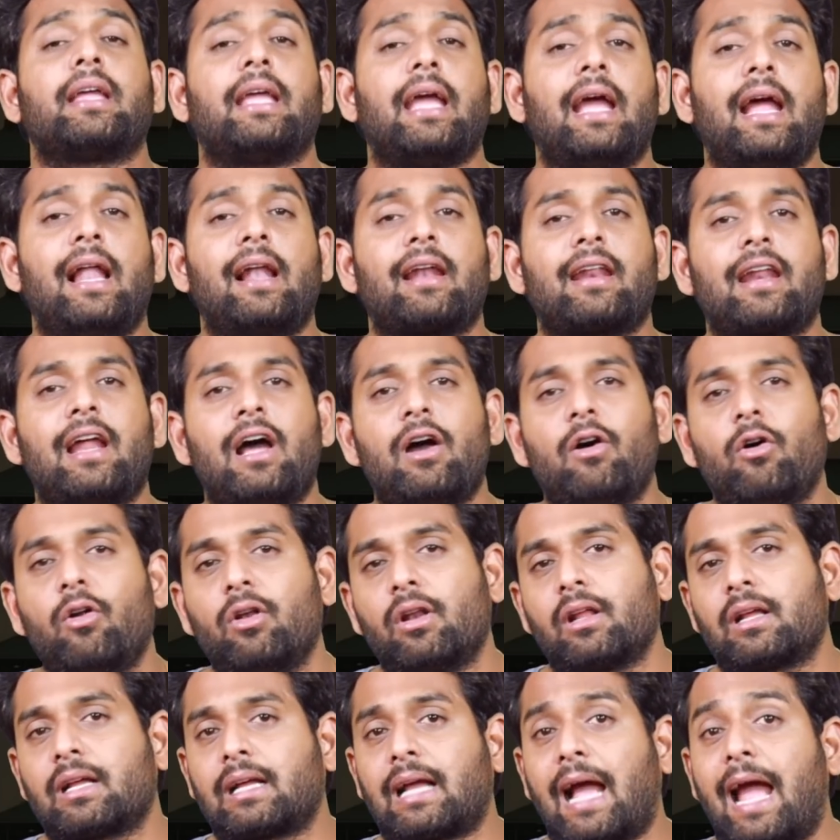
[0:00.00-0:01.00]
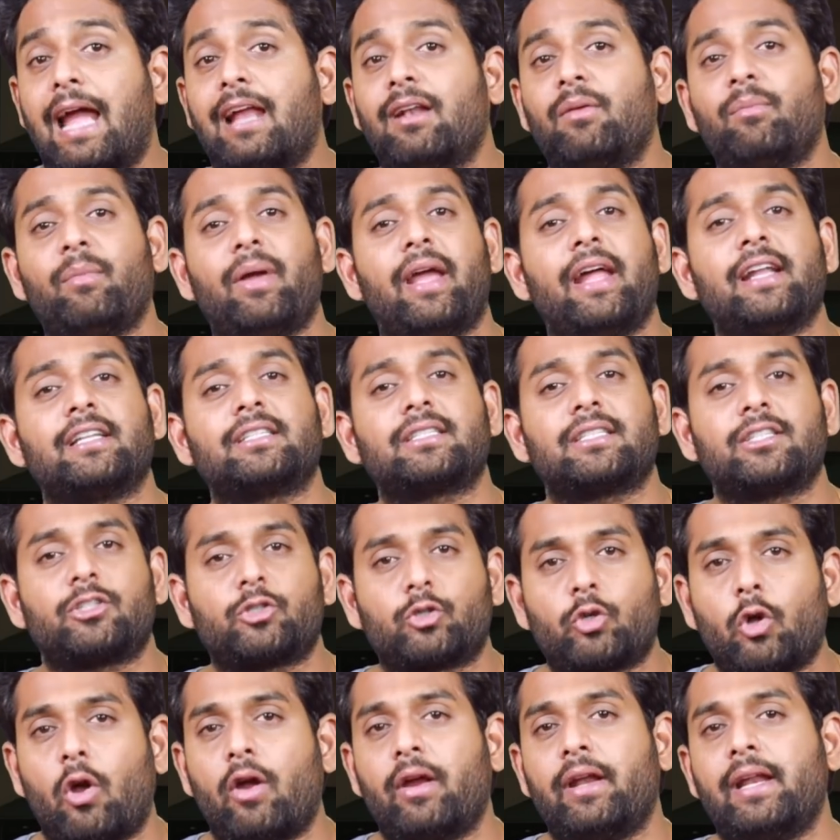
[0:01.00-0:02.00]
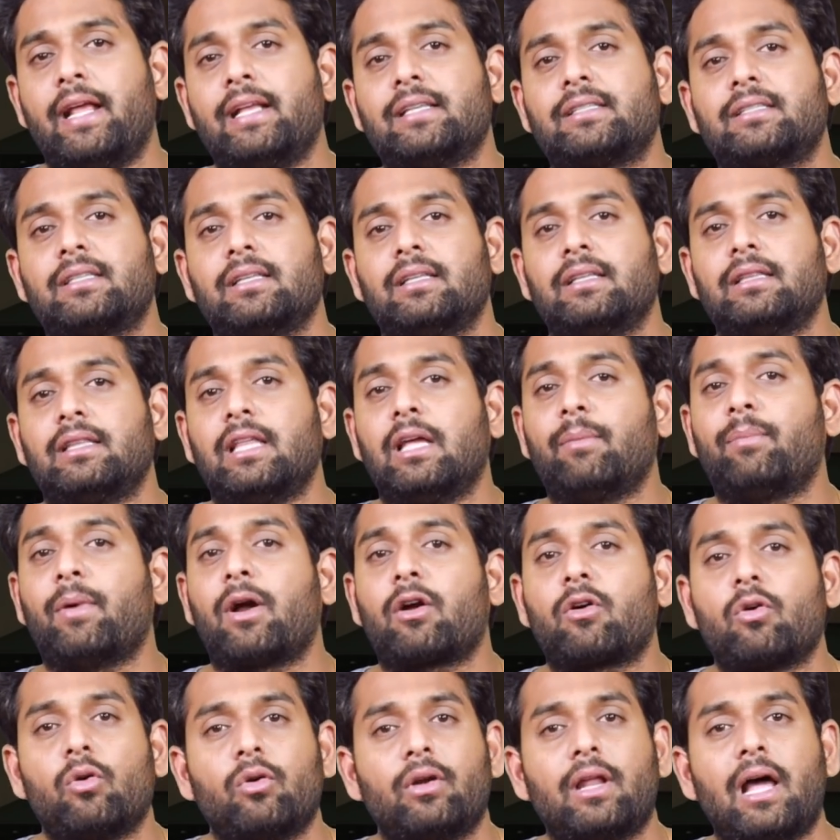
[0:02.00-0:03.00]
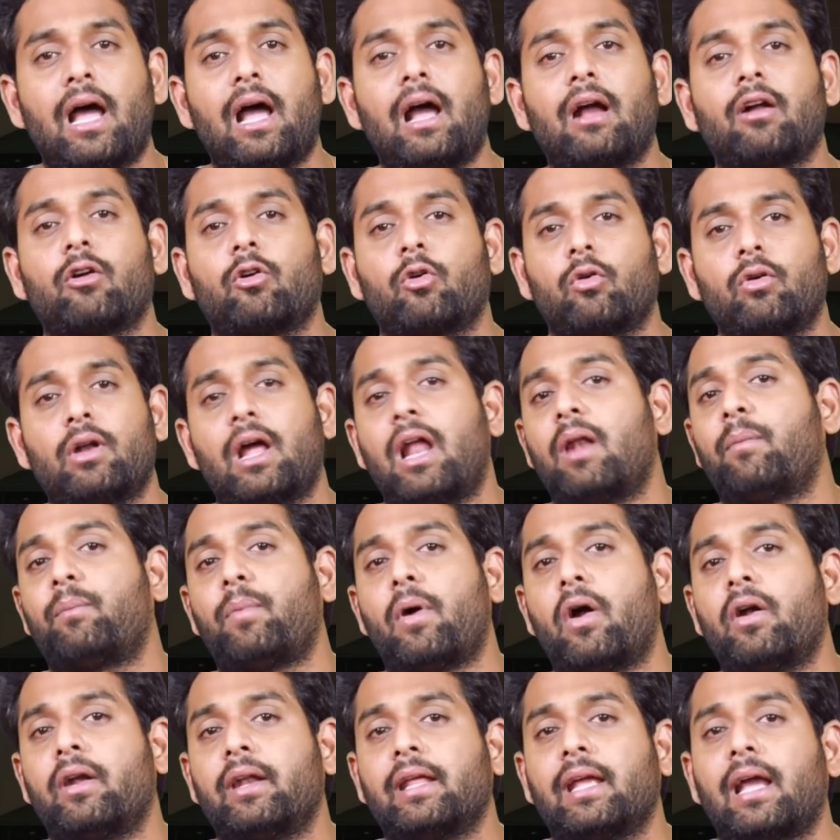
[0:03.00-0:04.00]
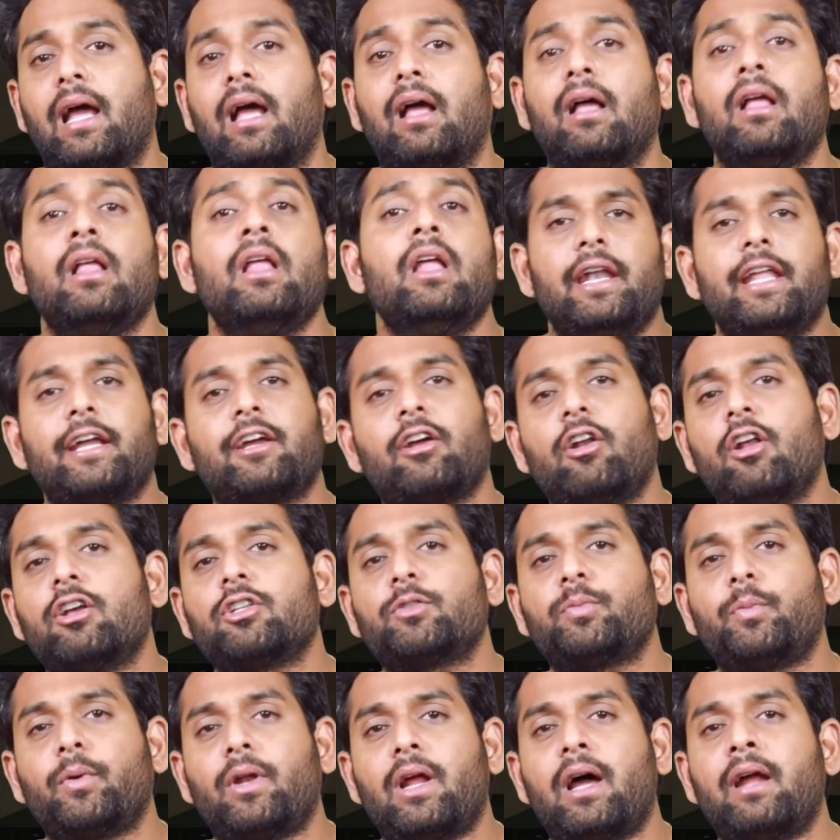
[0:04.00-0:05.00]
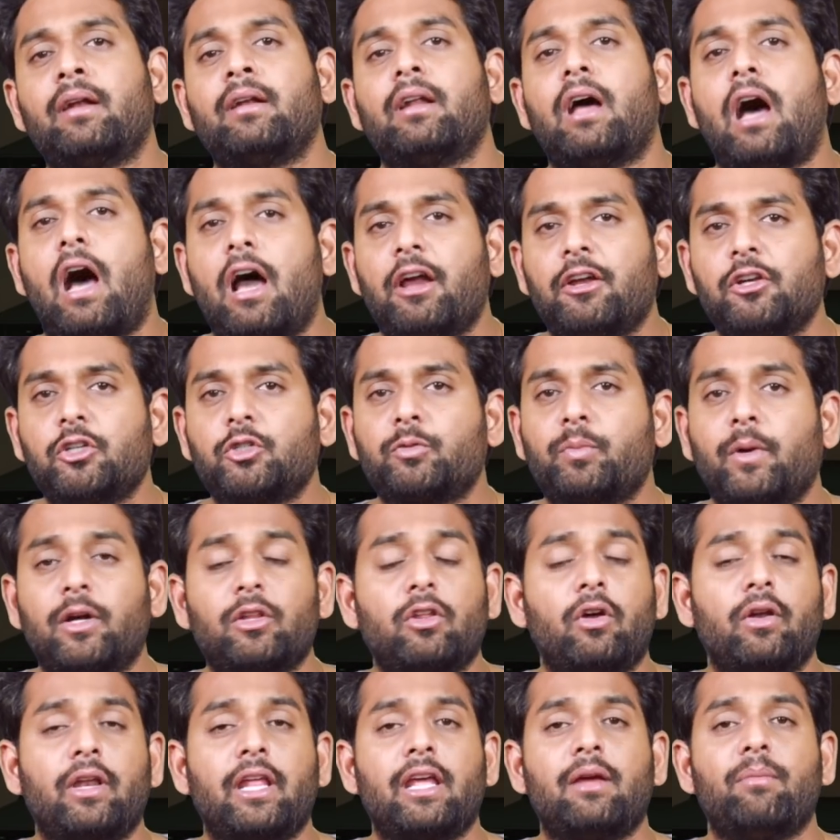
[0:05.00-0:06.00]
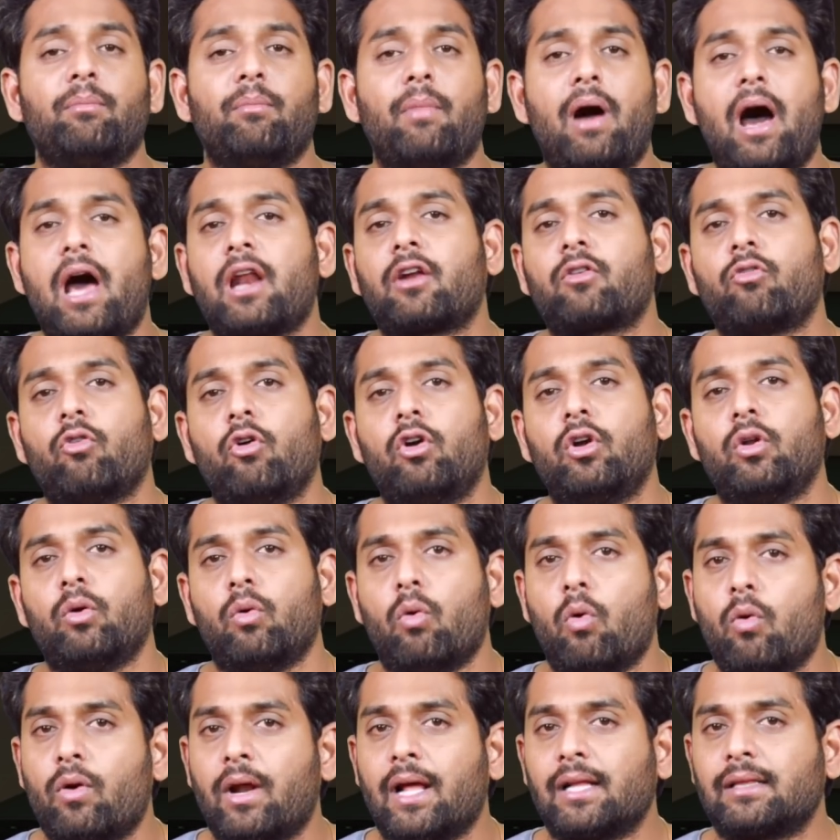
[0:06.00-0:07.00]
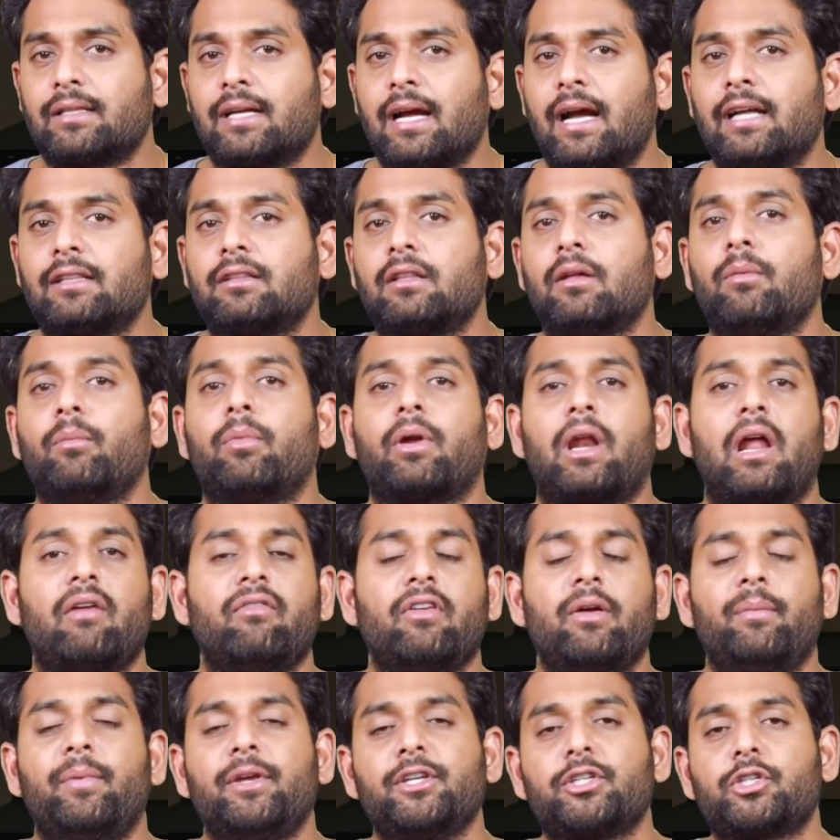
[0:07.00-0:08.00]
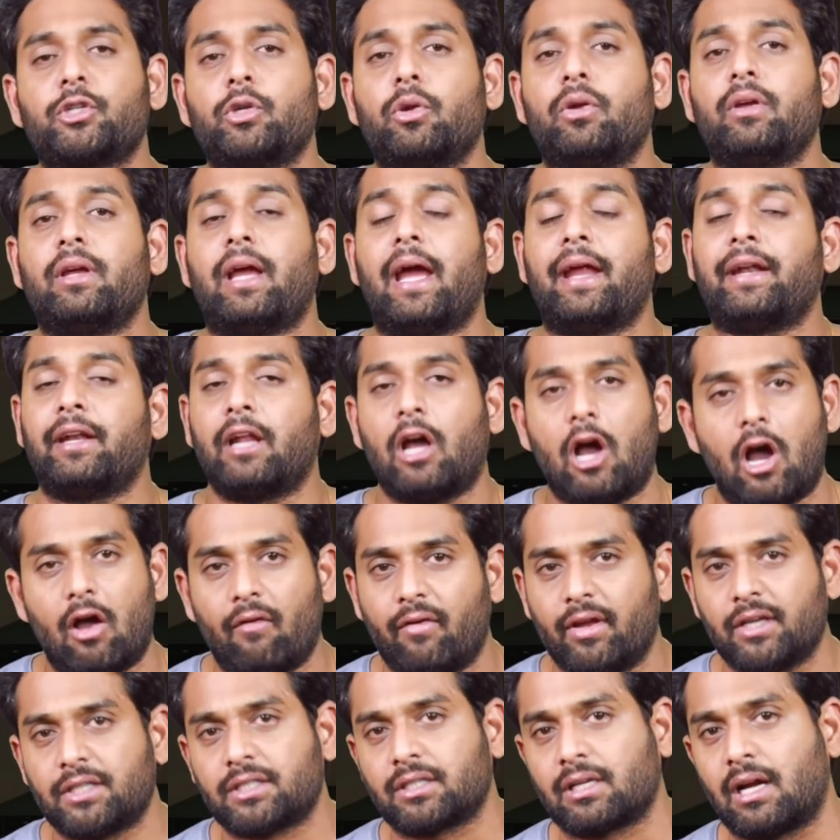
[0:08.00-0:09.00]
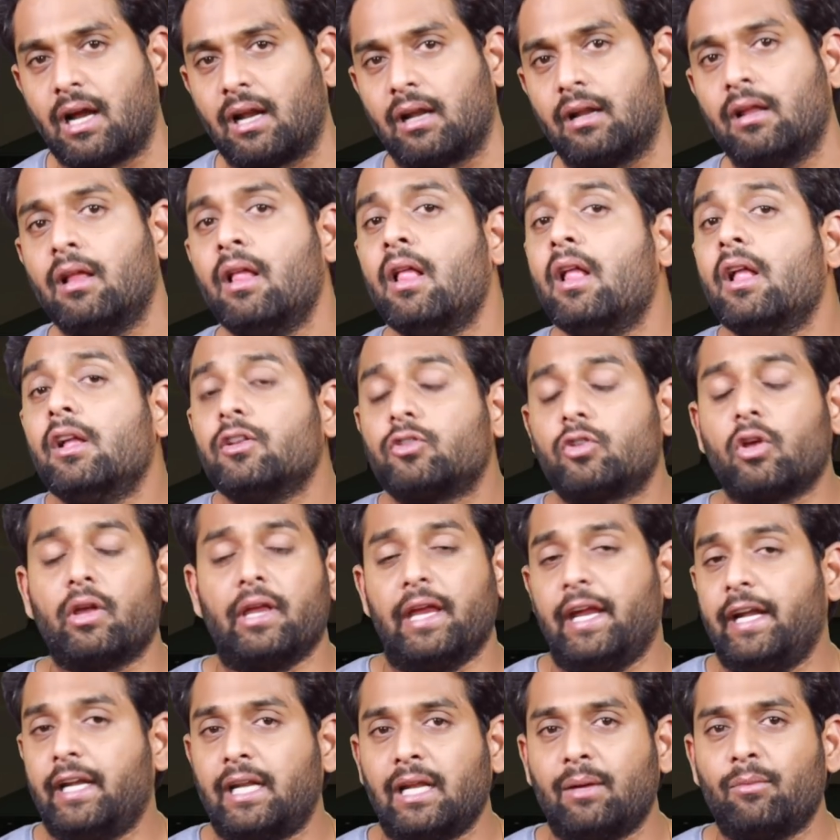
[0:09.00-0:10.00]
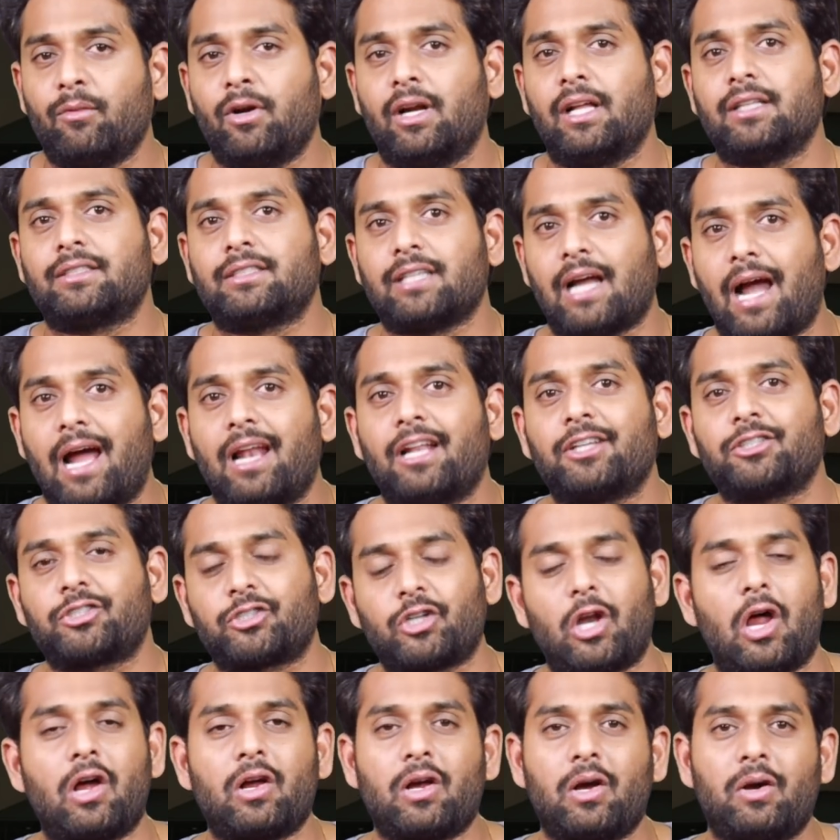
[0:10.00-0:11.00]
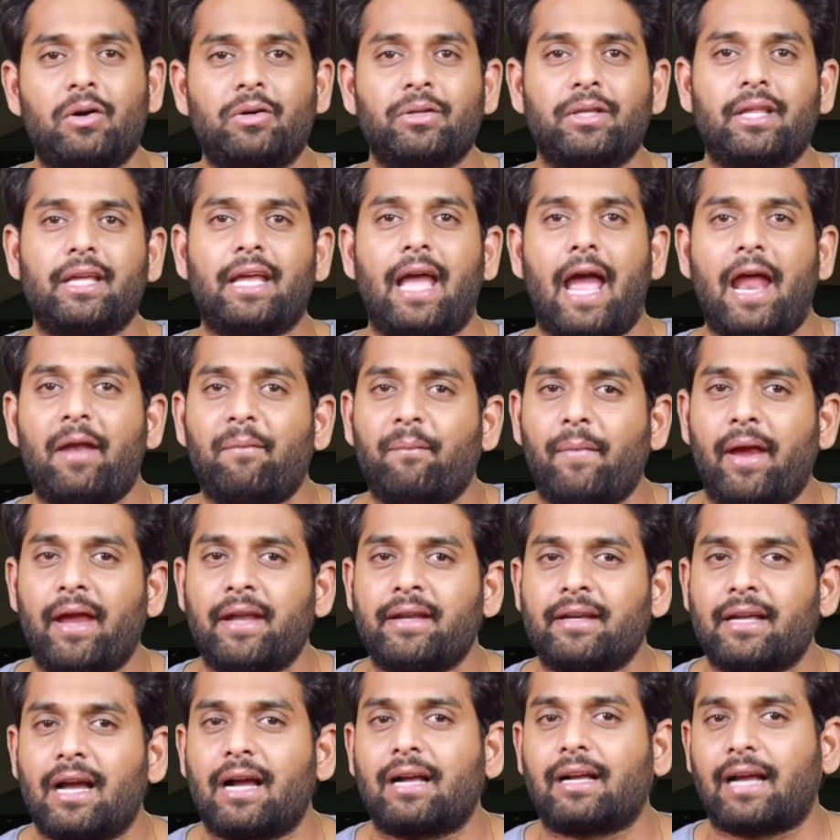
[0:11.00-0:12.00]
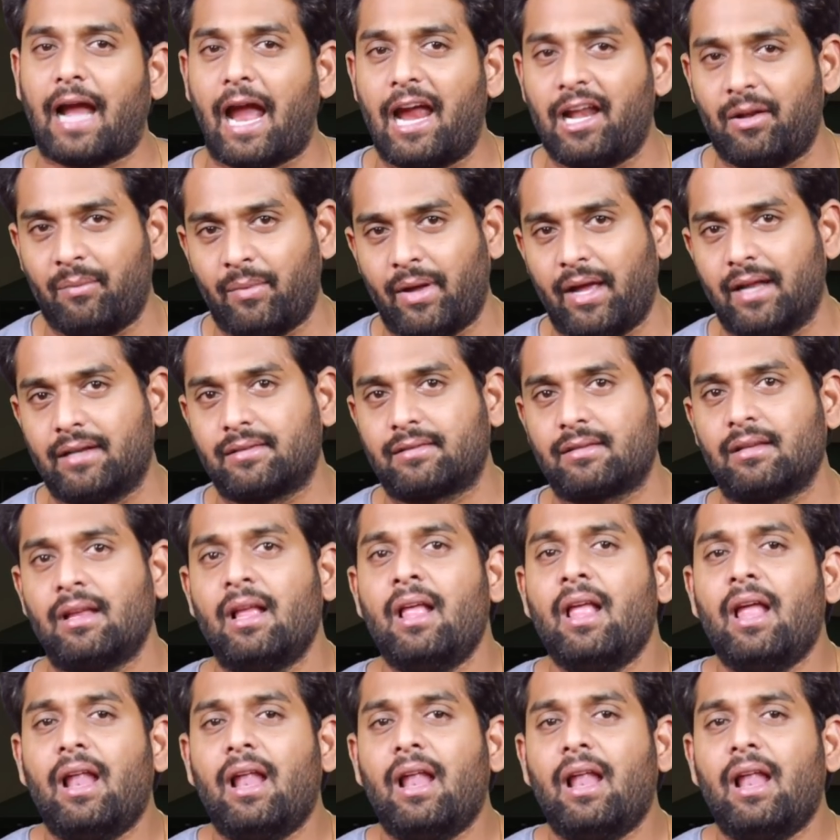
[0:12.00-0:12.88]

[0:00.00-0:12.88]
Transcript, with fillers: కేఎల్ రాహుల్ కైల్ మేర్స్ స్టోయినిస్ దీపక్ హుడా కృణాల్ పాండ్యా నికోలోస్ పురాన్ ఆయుష్ బదోని మార్క్వుడ్ గత్ రవి బిష్ణోయ్ అండ్ ఆవేష్ ఖాన్ సో ఈ టీం కూడా చాలా స్ట్రాంగ్గా ఉంది అండ్ మెయిన్గా కైల్ మేర్స్